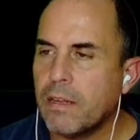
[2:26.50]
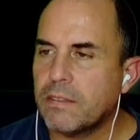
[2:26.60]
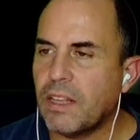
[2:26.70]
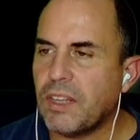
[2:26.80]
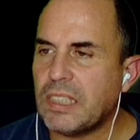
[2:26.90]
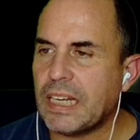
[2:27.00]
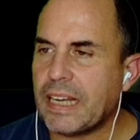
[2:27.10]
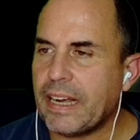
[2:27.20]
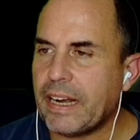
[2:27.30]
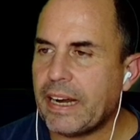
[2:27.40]
Decirte
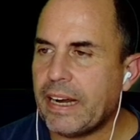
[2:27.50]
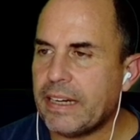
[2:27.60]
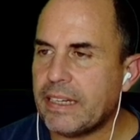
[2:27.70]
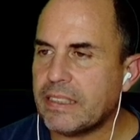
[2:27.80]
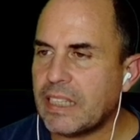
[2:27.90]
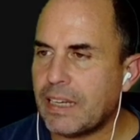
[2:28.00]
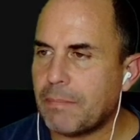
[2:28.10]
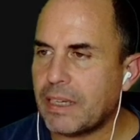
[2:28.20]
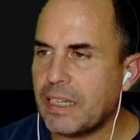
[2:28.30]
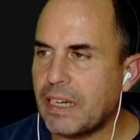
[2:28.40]
que en esta
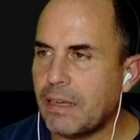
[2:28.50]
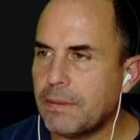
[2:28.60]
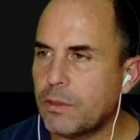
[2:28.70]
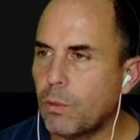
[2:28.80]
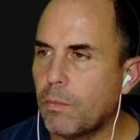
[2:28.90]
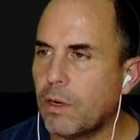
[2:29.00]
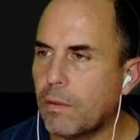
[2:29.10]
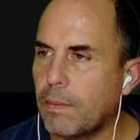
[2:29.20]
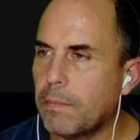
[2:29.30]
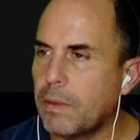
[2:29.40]
máquina virtual,
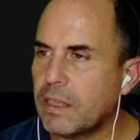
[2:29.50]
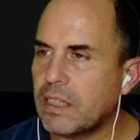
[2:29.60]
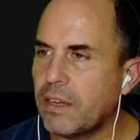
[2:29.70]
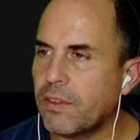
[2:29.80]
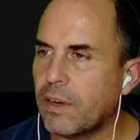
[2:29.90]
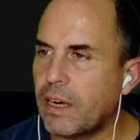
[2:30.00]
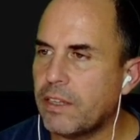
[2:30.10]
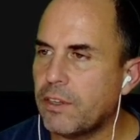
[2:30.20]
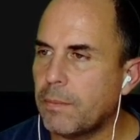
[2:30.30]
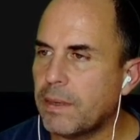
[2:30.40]
bueno, voy a seleccionar el
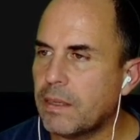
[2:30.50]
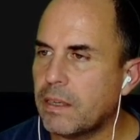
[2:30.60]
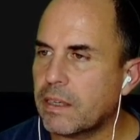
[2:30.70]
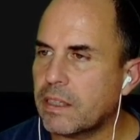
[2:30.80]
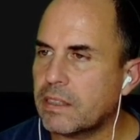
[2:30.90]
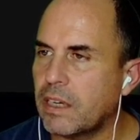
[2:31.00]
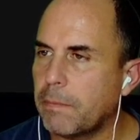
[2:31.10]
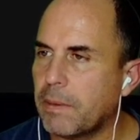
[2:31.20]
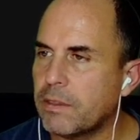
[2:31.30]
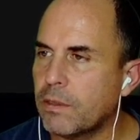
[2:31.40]
idioma, que es el
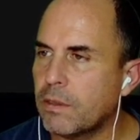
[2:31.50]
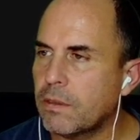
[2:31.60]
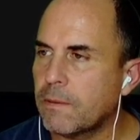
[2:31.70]
español.